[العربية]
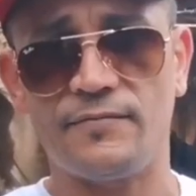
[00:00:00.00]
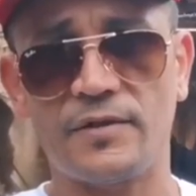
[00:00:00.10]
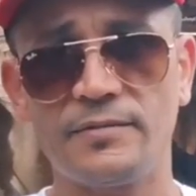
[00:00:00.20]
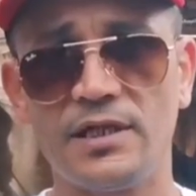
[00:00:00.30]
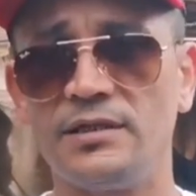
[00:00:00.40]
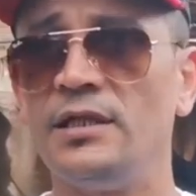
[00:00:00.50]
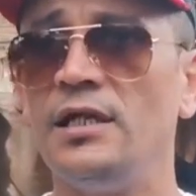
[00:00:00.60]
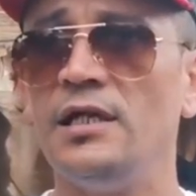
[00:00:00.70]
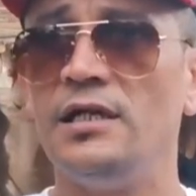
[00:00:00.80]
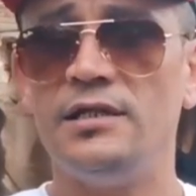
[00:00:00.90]
هي في رمضان
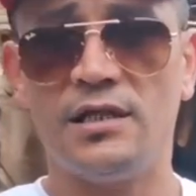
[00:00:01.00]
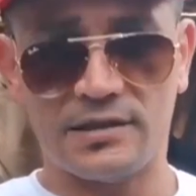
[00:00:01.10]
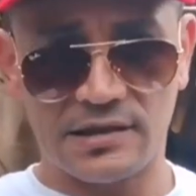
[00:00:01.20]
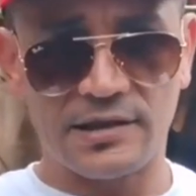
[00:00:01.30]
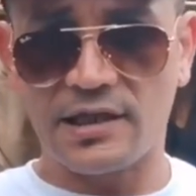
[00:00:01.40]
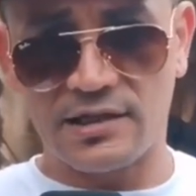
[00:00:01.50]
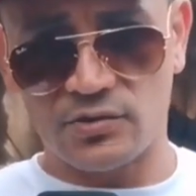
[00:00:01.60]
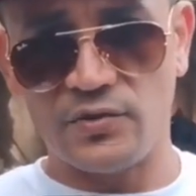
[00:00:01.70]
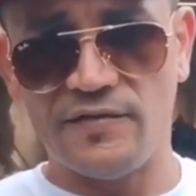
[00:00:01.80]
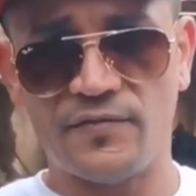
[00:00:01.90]
هي اصلا راه
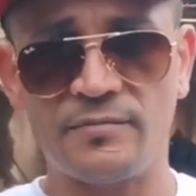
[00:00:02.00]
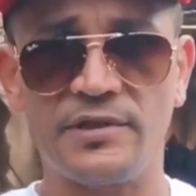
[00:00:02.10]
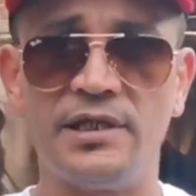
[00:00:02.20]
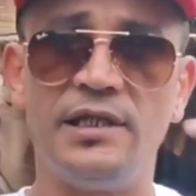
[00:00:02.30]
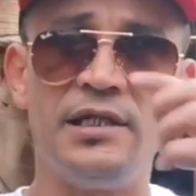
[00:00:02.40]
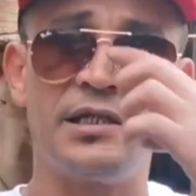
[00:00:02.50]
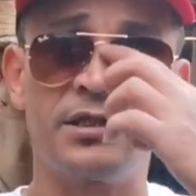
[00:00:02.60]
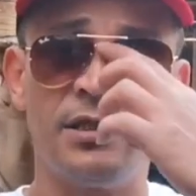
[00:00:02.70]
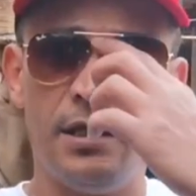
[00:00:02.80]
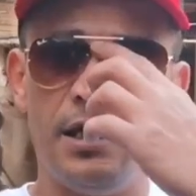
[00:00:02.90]
كتكون هي في رمضان
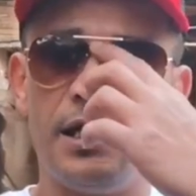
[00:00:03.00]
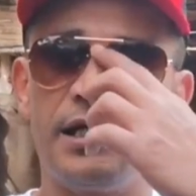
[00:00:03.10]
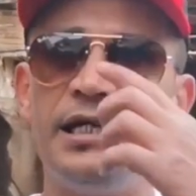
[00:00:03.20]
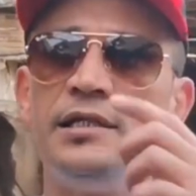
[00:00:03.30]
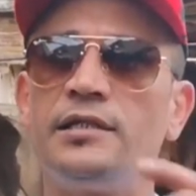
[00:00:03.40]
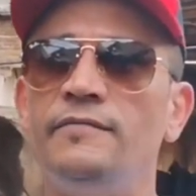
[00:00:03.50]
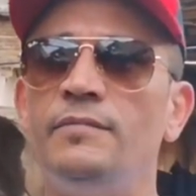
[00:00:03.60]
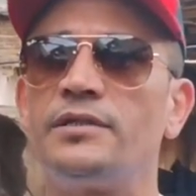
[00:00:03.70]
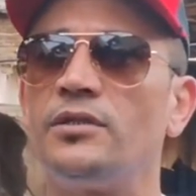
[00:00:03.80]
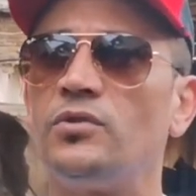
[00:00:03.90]
علاش كاينين
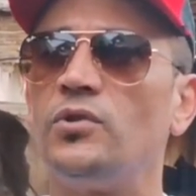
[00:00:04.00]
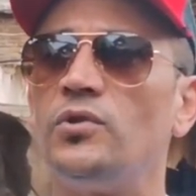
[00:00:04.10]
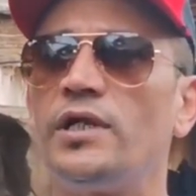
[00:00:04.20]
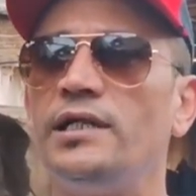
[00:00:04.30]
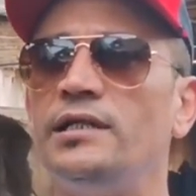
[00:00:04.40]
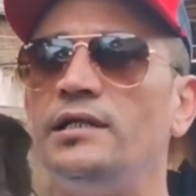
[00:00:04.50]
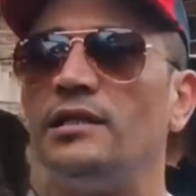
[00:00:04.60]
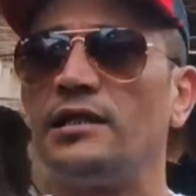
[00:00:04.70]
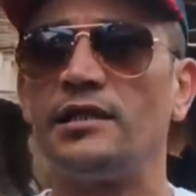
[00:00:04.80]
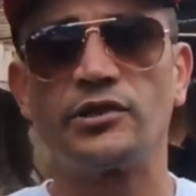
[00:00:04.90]
كما تنقولوا كاينين هذا